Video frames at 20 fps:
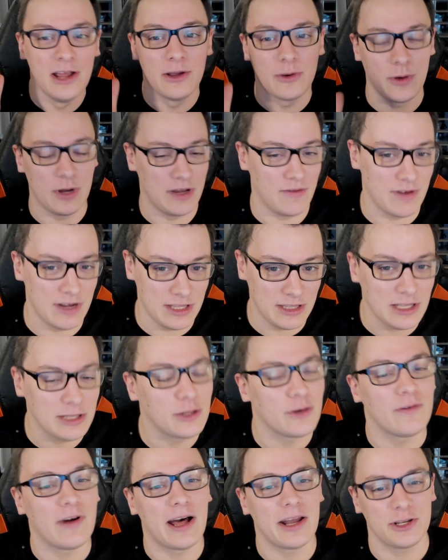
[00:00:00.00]
quindi venite a
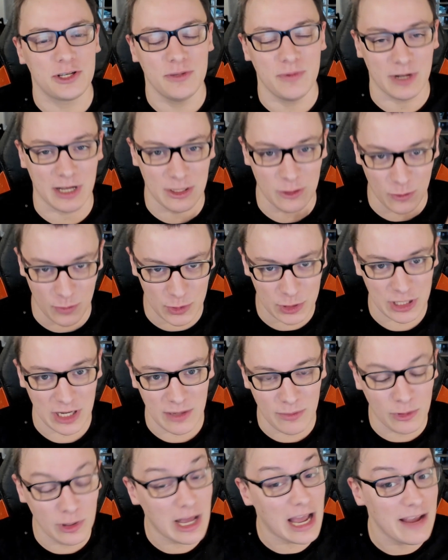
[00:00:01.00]
trovarci perché dopo
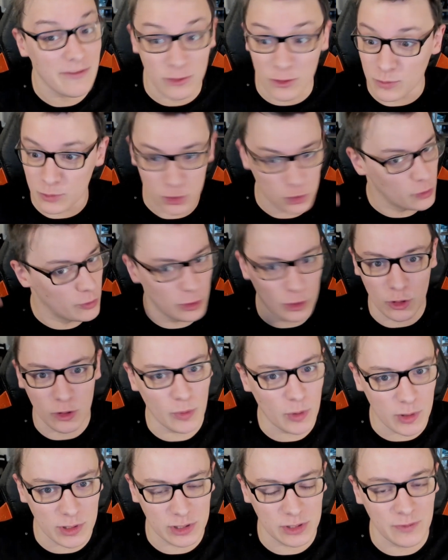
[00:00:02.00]
saremo live, do subito
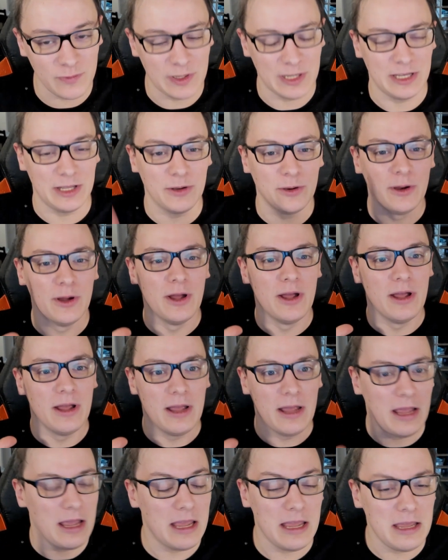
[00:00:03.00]
dopo questo video,
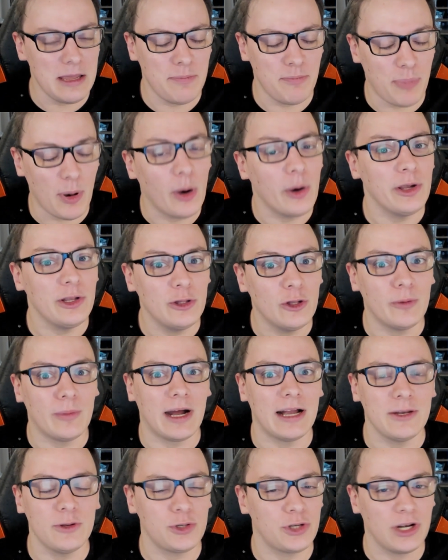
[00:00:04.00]
e poi
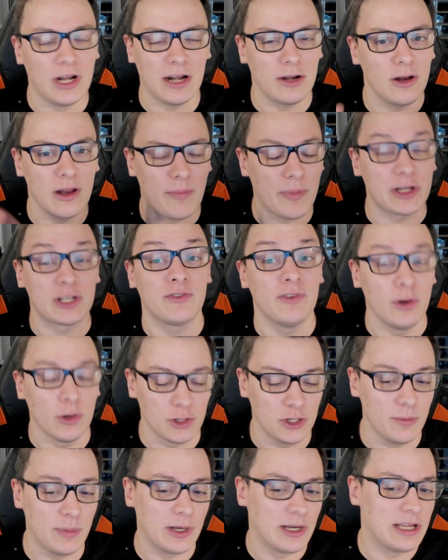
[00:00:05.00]
domani usciranno le patch
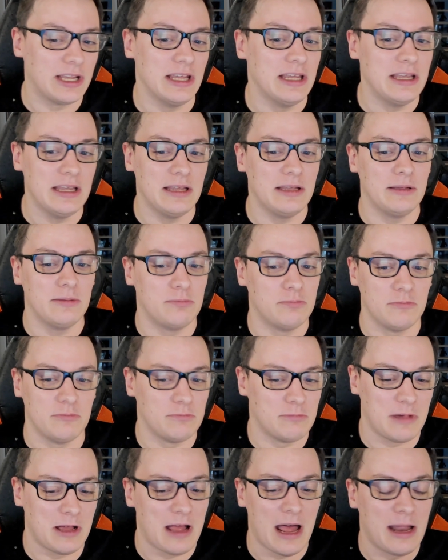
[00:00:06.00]
veloci per chi
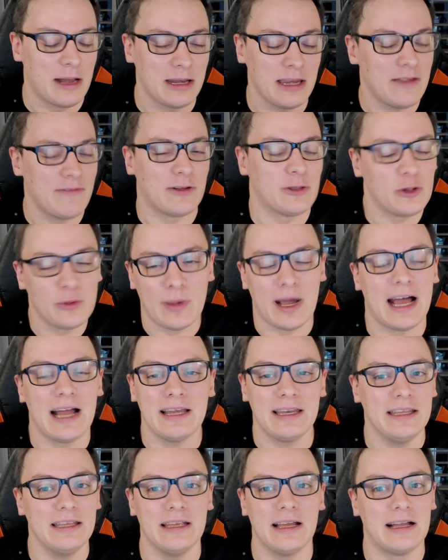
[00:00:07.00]
arriva
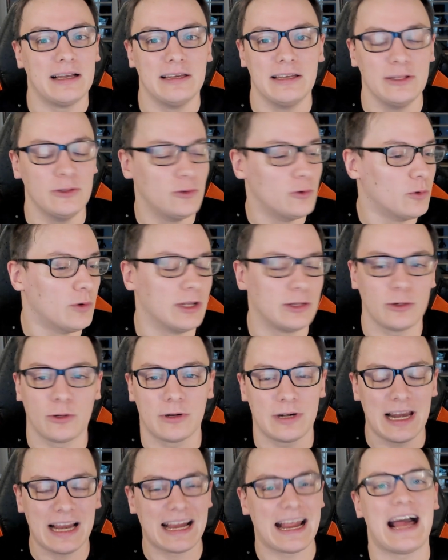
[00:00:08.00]
domani alle 2,
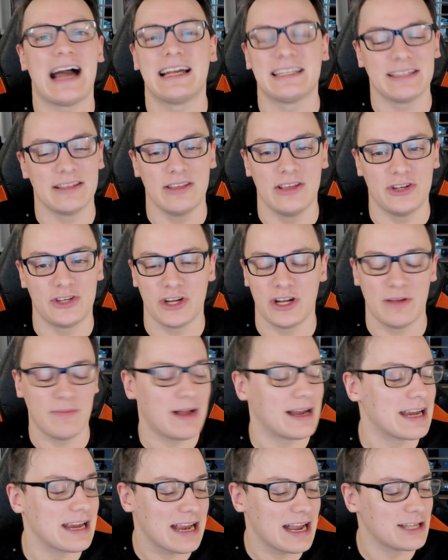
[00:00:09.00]
torna a casa e dice
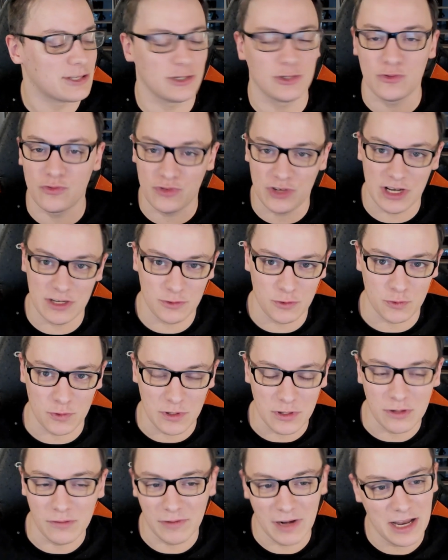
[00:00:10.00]
ma che cazzo è successo su
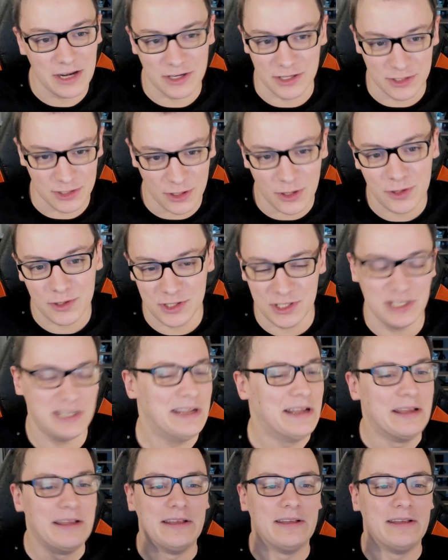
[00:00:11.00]
League of Legends oggi?